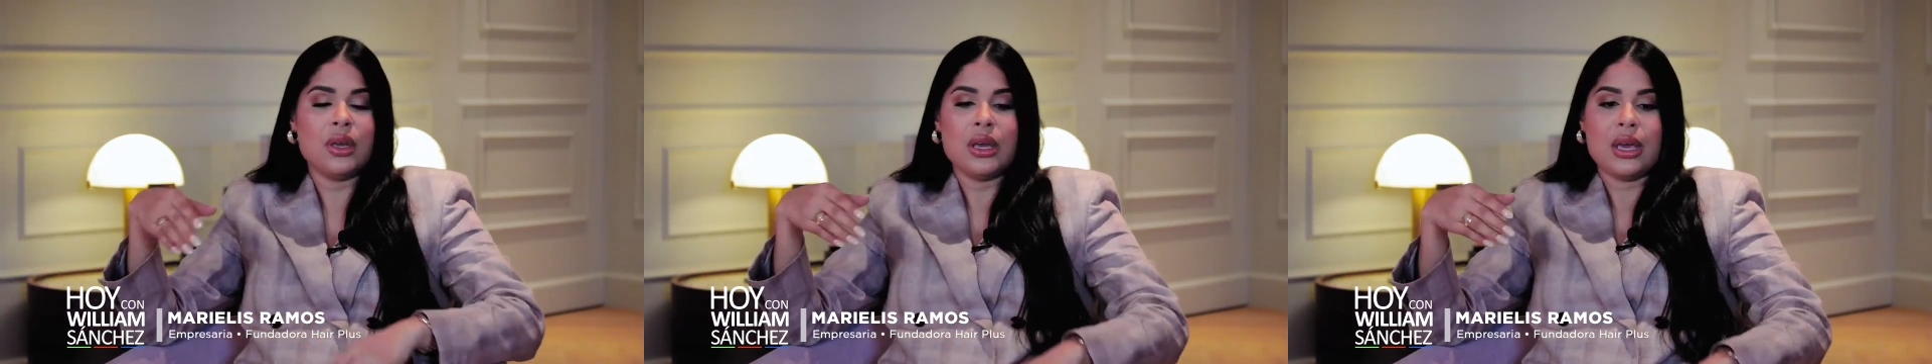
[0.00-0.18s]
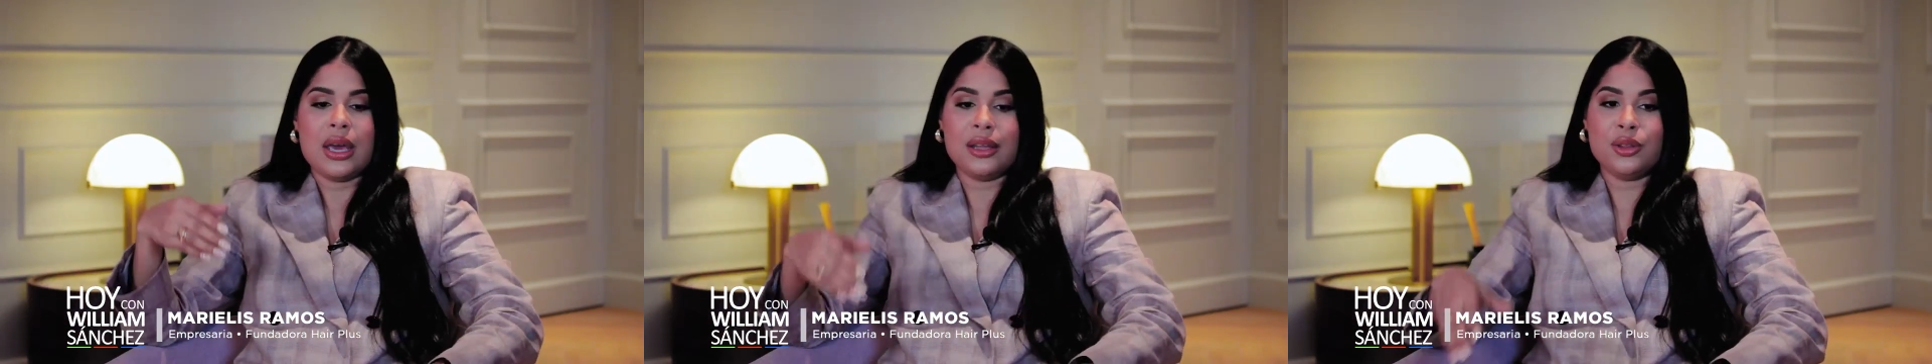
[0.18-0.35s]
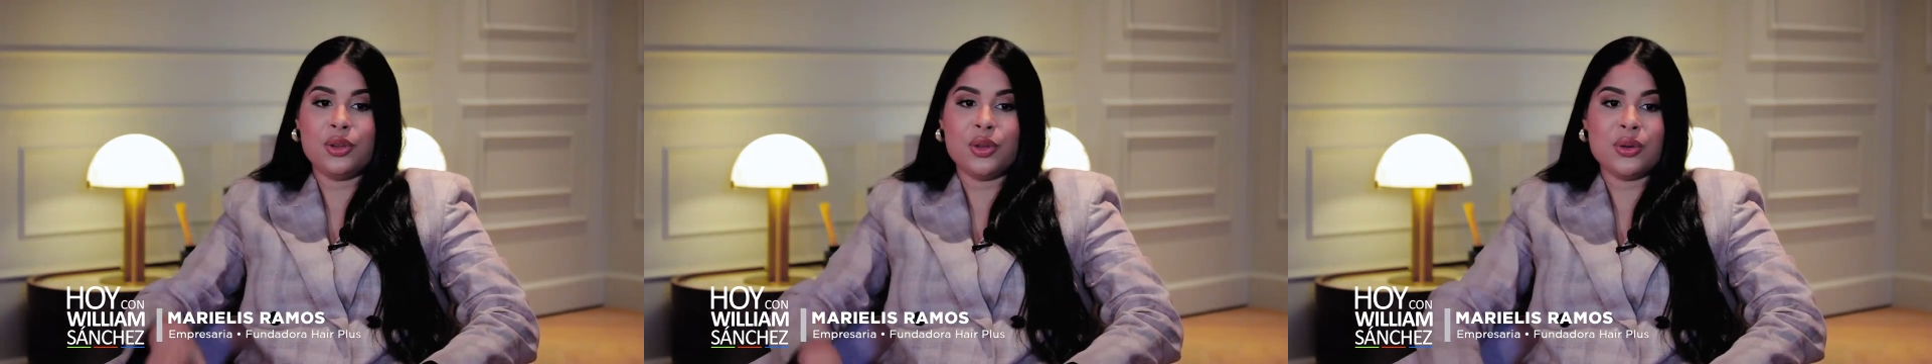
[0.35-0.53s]

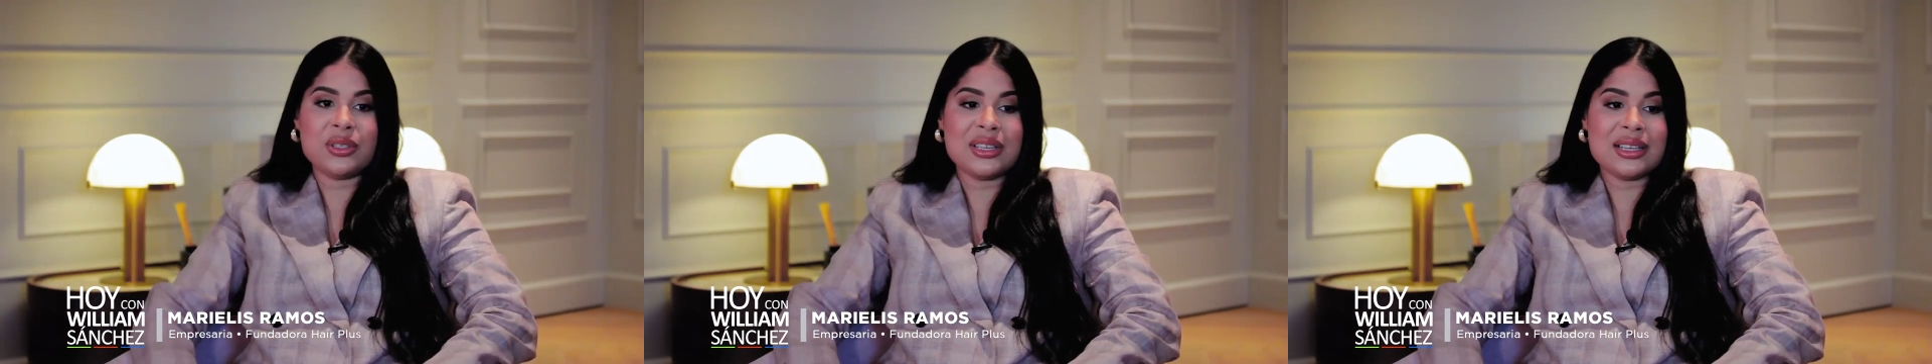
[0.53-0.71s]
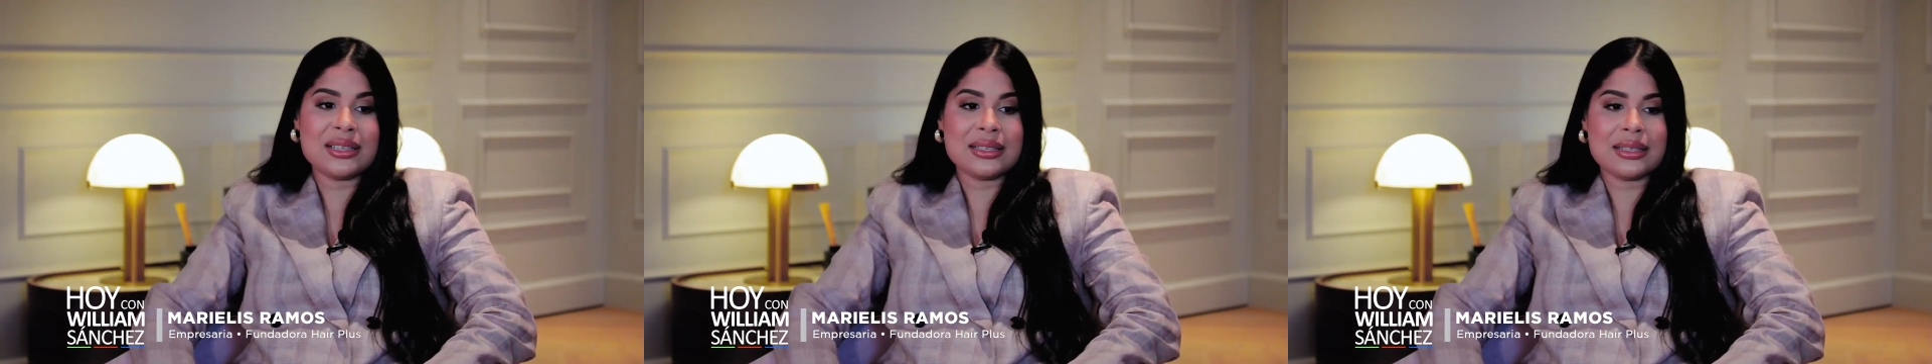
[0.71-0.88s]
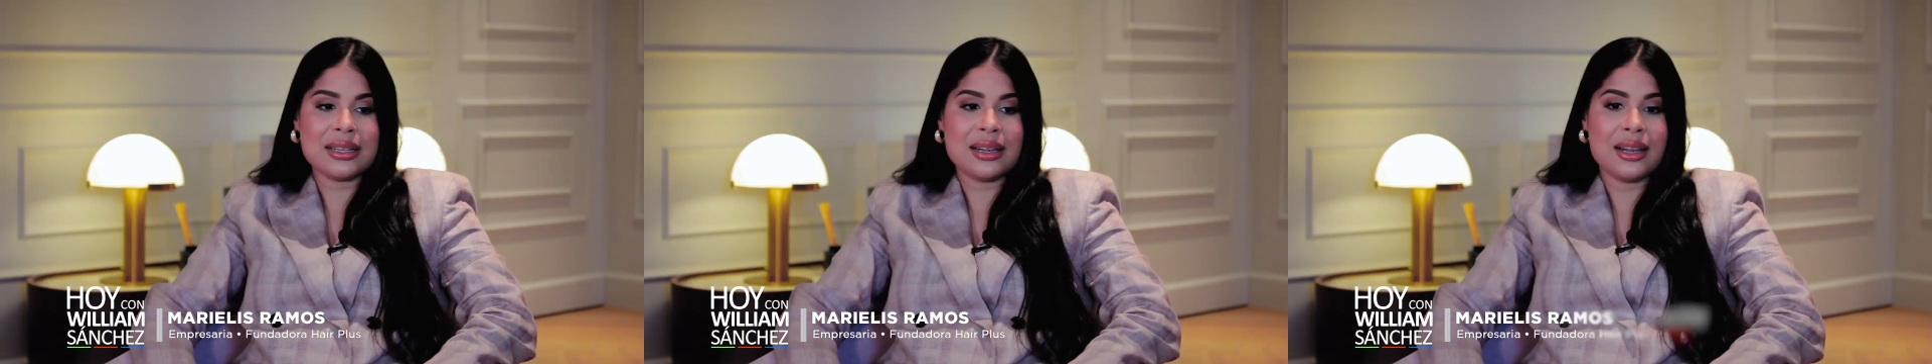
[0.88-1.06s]

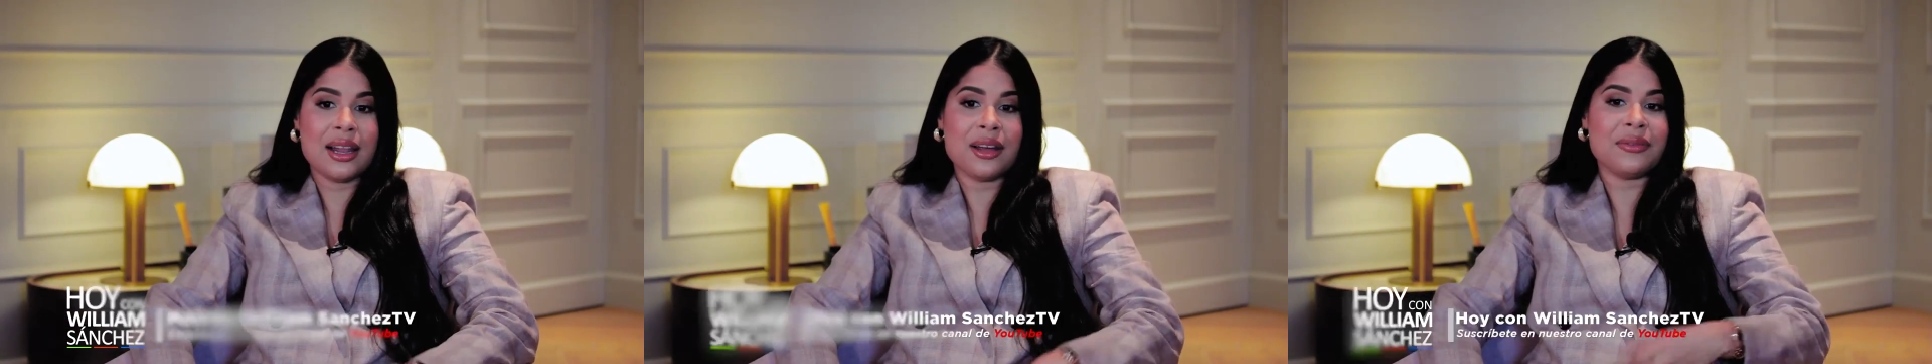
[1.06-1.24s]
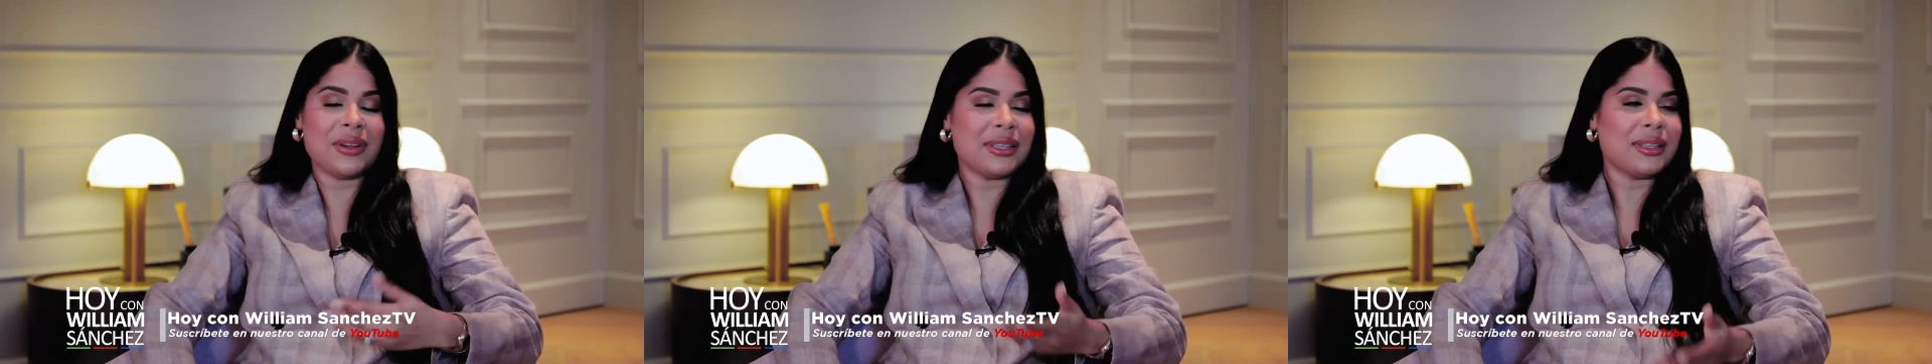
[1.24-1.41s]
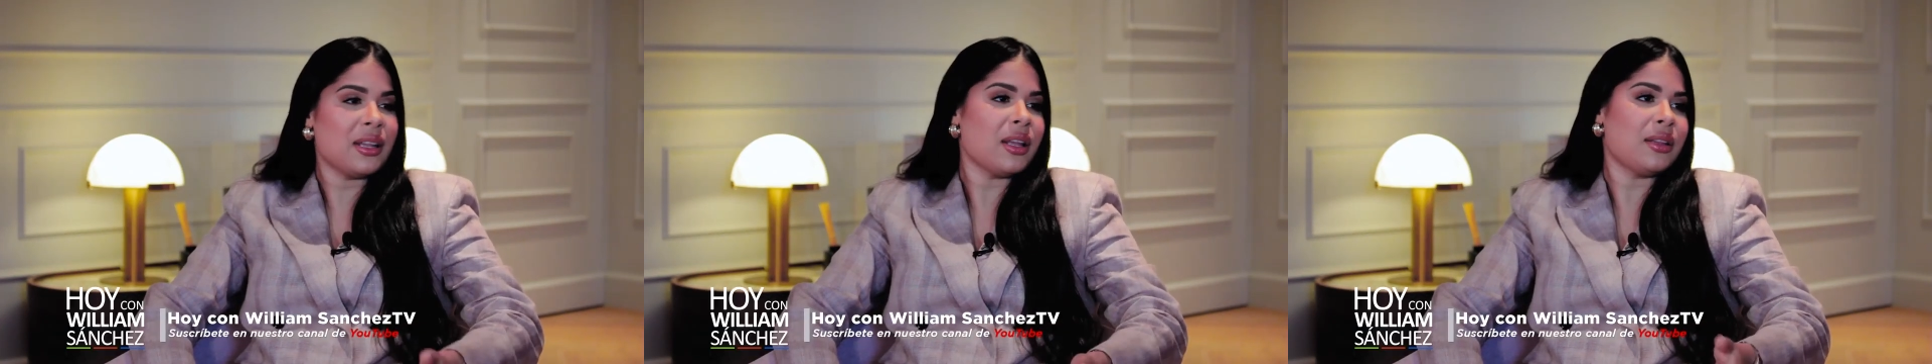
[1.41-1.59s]
Entonces, la
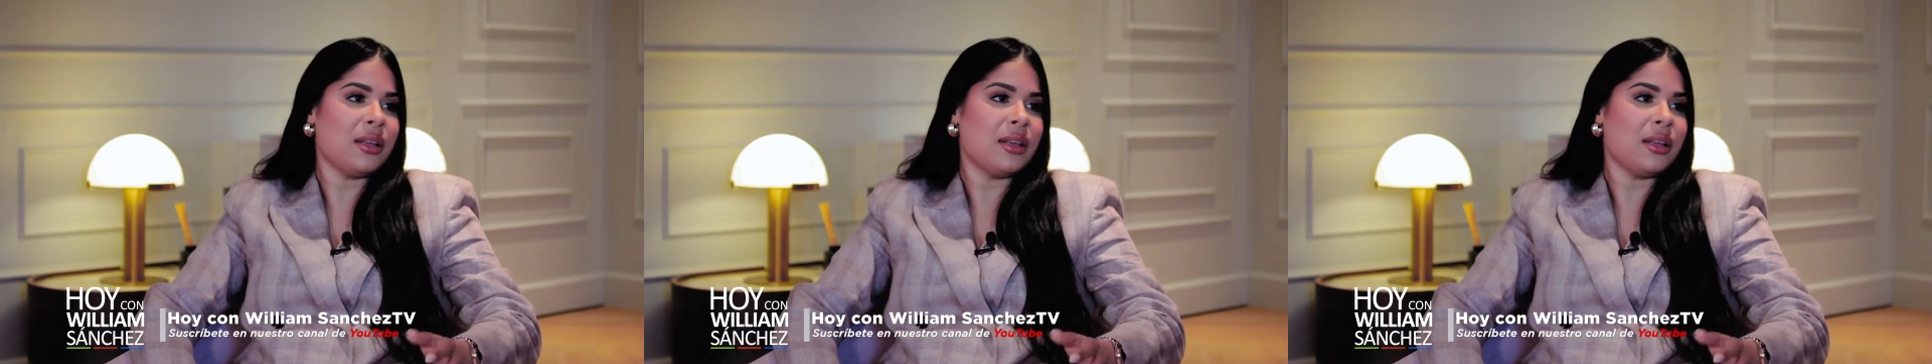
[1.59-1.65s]
falta de